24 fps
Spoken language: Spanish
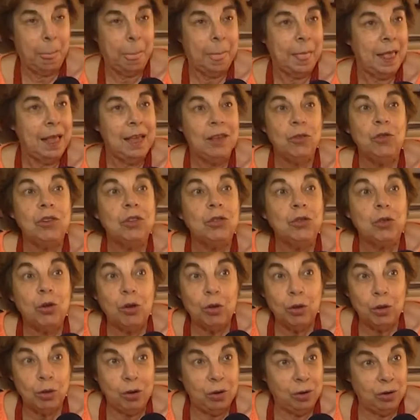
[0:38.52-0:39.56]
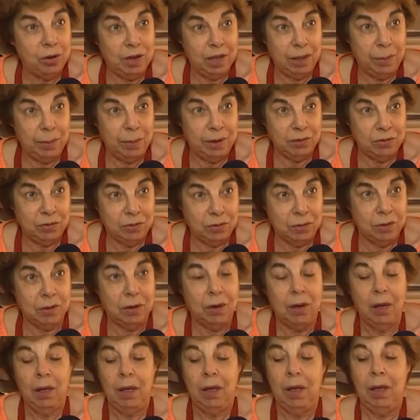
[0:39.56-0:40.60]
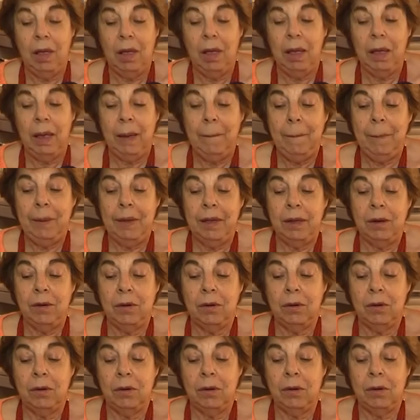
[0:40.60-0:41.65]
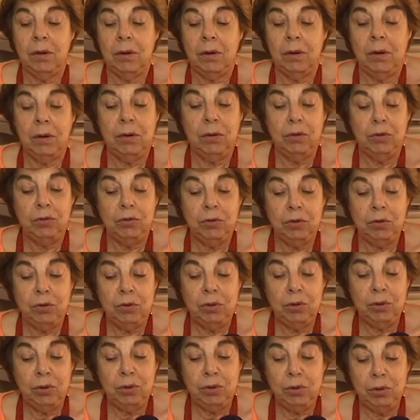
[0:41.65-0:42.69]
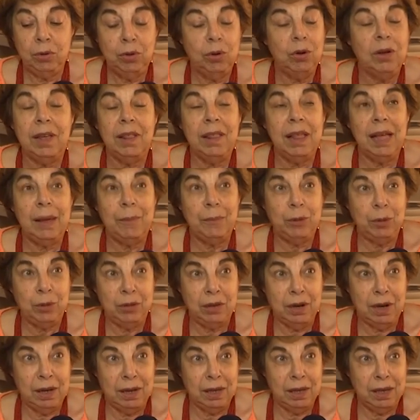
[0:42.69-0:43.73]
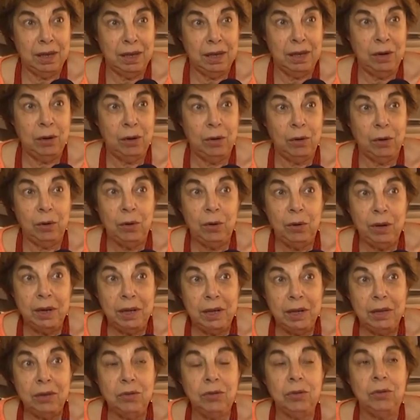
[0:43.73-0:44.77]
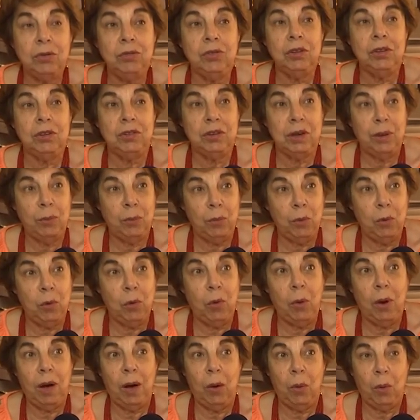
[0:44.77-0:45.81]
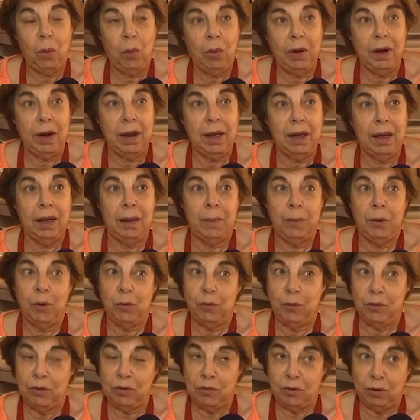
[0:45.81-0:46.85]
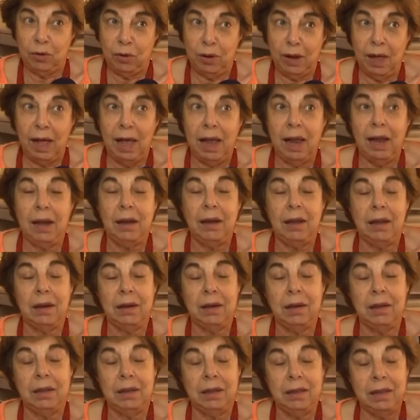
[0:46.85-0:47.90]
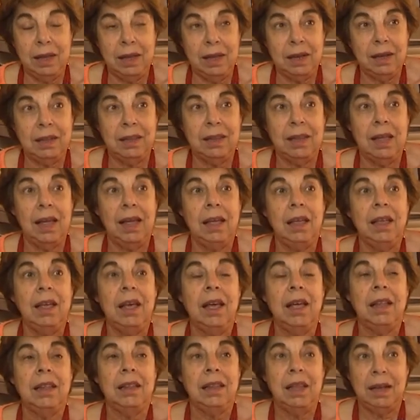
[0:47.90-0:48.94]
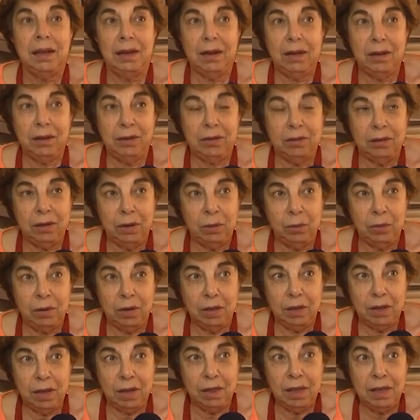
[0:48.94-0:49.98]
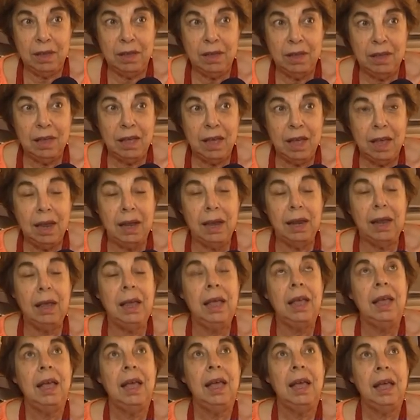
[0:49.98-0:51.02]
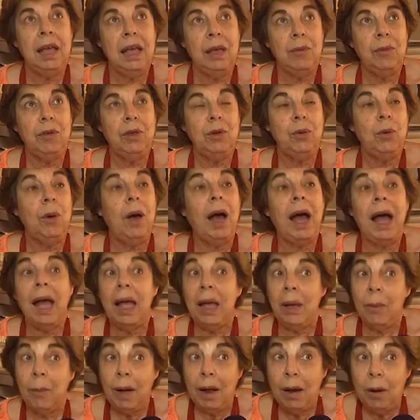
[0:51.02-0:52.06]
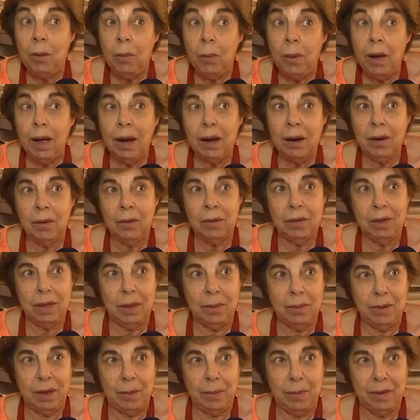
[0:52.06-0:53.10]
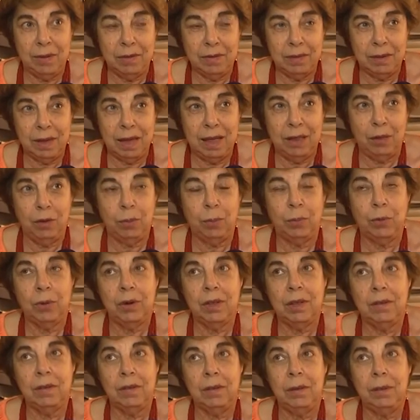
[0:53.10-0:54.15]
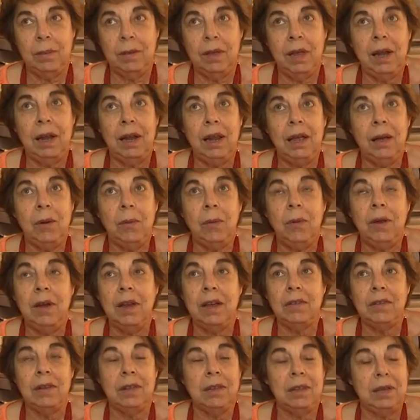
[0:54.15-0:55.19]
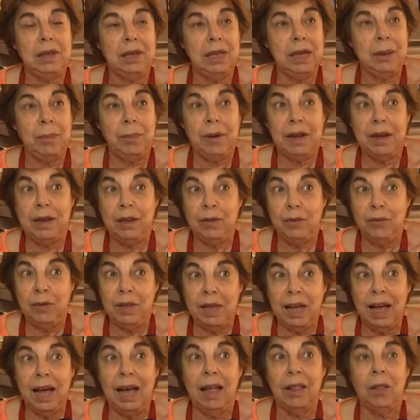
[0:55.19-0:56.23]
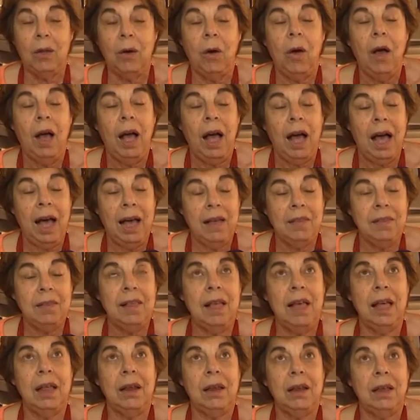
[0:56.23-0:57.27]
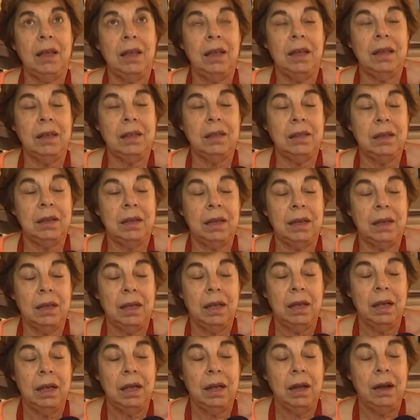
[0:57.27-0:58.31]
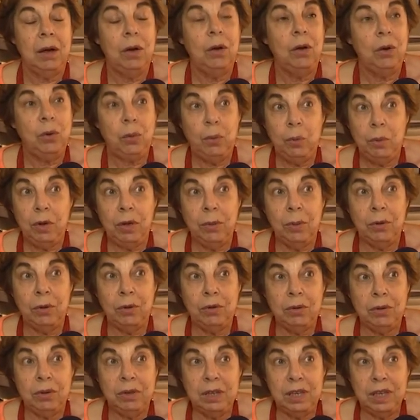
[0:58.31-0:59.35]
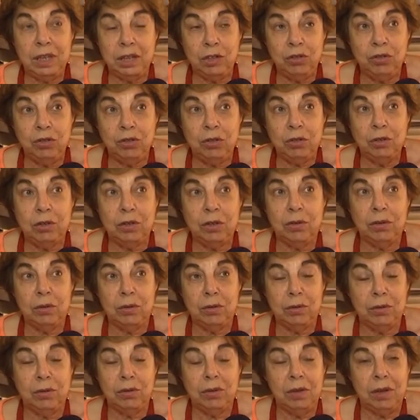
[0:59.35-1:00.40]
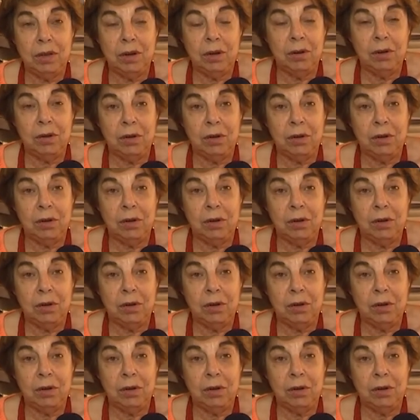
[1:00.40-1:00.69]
Eso es todo lo que pasó pero nosotros no nos quedamos tranquilos con eso, se llamó a una profesional, arquitecta, técnico en seguridad de higiene, que vino a evaluar lo que había pasado, porque si bien la escuela ya tenía planificado hacer este, los nuevos techos con cielo